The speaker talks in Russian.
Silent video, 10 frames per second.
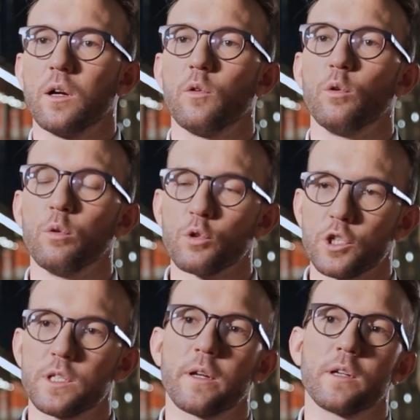
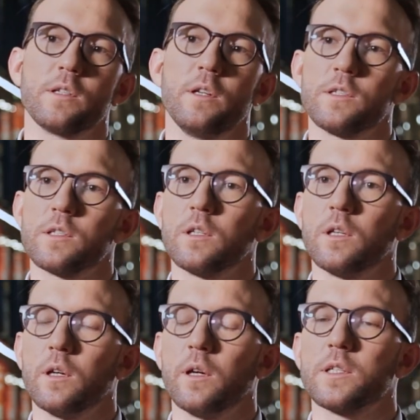улучшить
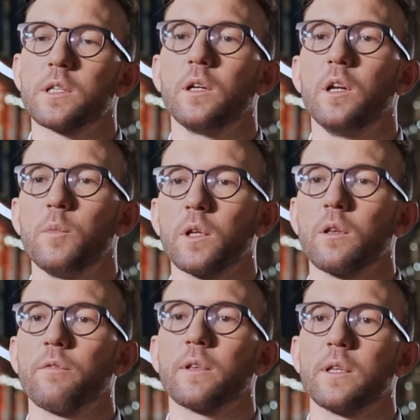характеристики этих
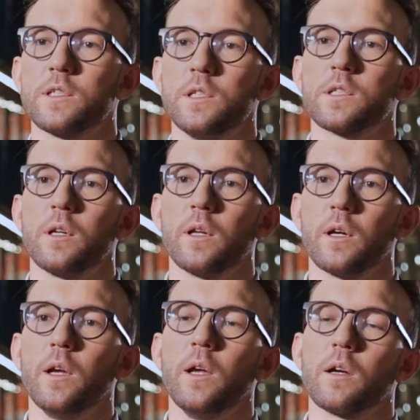элементов относительно